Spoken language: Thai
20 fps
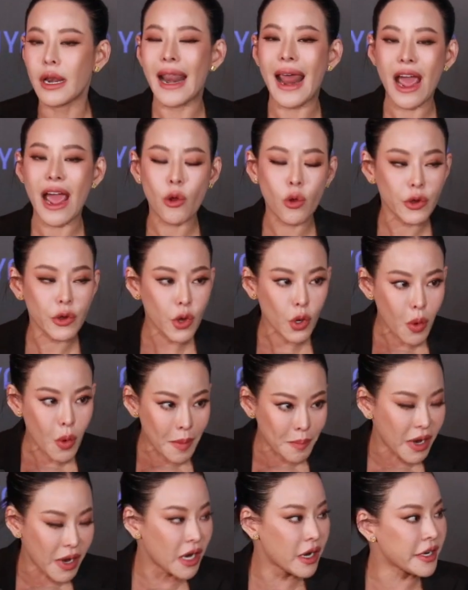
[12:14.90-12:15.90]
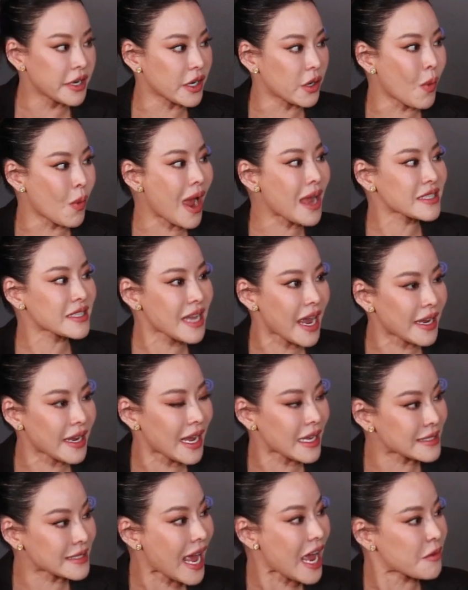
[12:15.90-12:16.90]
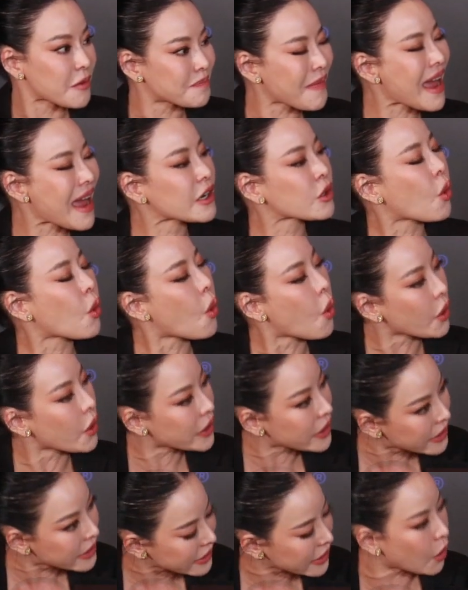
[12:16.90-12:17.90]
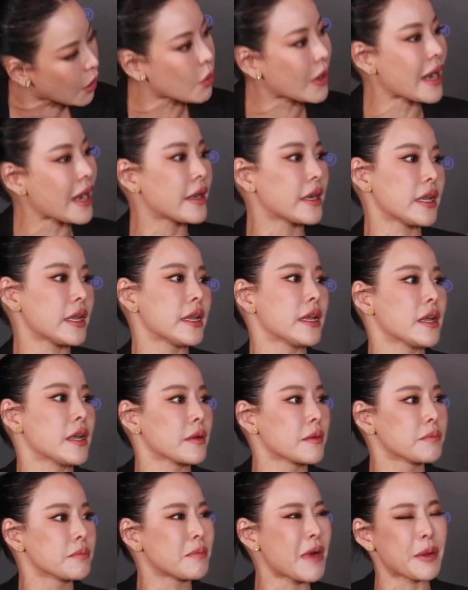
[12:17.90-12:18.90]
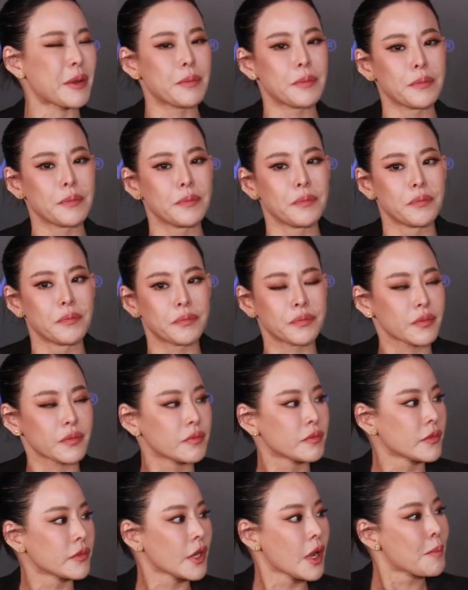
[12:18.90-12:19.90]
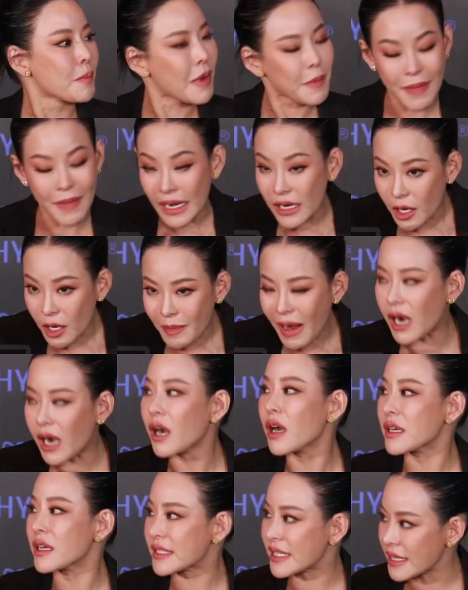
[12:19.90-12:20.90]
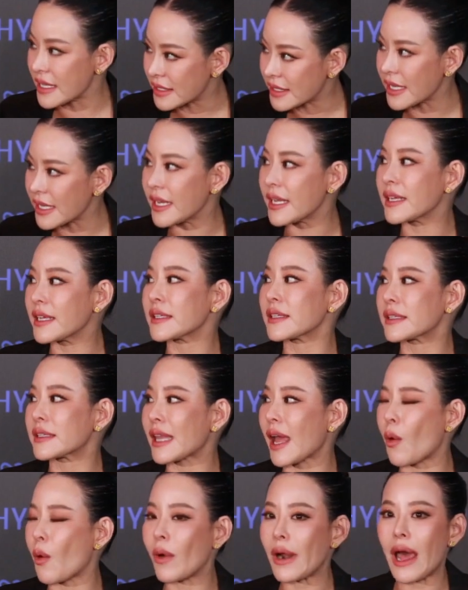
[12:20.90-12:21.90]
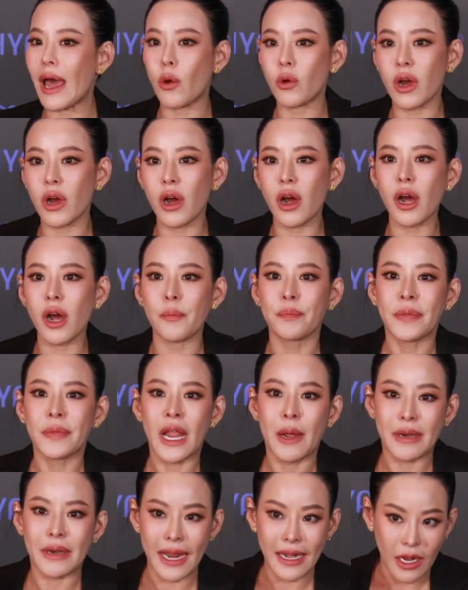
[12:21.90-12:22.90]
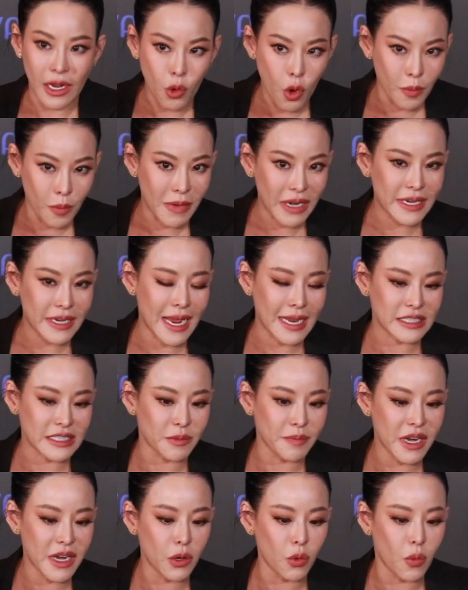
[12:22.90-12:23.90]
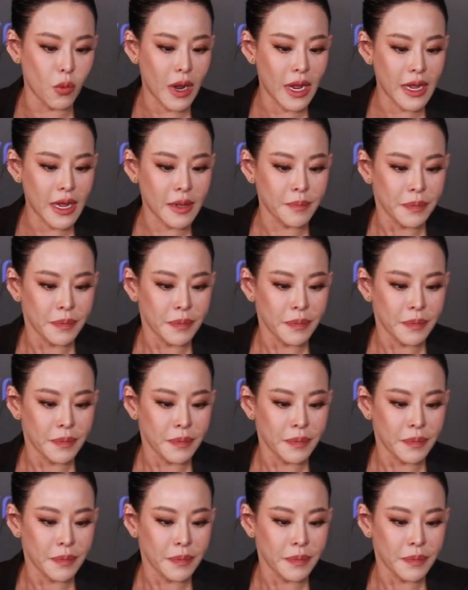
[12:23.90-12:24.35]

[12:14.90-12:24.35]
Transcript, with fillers: แล้วก็ด้วยความบังเอิญอีกว่าใช้อาจารย์ปั้นคนเดียวกันอีก มันเป็นเรื่องบังเอิญมันเป็นเรื่องบังเอิญจริงๆแต่แล้วก็หลาย ๆ คนบางทีอาจจะไม่รู้ว่า